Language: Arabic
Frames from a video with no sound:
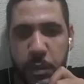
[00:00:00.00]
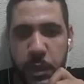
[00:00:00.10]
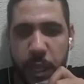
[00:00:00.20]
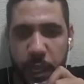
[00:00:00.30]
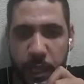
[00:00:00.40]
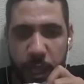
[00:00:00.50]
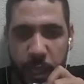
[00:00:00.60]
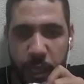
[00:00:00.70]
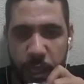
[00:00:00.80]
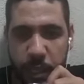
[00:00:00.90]
نايت
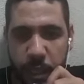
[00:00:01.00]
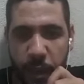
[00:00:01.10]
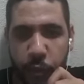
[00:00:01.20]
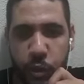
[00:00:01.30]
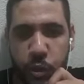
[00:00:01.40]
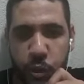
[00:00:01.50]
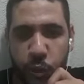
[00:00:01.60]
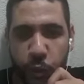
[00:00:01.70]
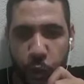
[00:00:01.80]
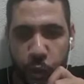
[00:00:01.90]
تقاني ريزن افوس
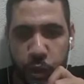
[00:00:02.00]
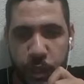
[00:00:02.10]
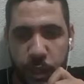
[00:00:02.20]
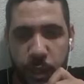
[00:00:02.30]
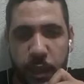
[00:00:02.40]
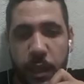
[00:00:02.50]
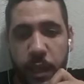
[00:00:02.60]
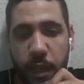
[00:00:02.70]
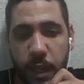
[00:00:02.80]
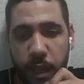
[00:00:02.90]
يفوس
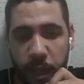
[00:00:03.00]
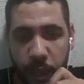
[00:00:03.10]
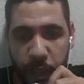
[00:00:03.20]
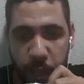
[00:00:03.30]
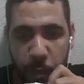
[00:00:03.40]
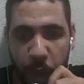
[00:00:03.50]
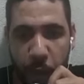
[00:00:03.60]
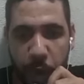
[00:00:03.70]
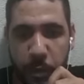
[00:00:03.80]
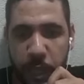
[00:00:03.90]
آه
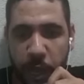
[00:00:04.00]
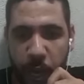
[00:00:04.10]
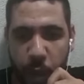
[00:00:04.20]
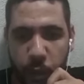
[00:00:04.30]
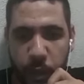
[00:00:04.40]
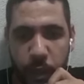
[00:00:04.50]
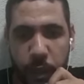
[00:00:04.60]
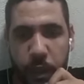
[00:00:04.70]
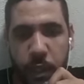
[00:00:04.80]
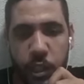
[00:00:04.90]
تمعاون ميراون
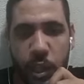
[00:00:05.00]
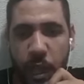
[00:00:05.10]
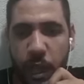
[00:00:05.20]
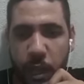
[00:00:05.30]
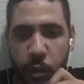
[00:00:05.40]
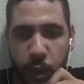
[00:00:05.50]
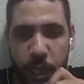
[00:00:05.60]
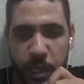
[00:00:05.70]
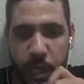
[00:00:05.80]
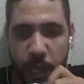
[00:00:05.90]
ان شاء الله تولي لي
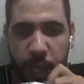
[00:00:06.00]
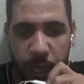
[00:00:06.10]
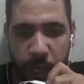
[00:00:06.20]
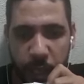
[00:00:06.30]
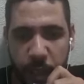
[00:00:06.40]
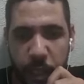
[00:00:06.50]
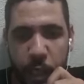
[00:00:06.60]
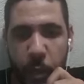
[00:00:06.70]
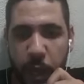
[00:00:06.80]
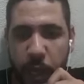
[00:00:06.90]
الخير
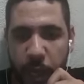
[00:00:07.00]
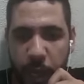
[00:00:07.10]
تبارك الله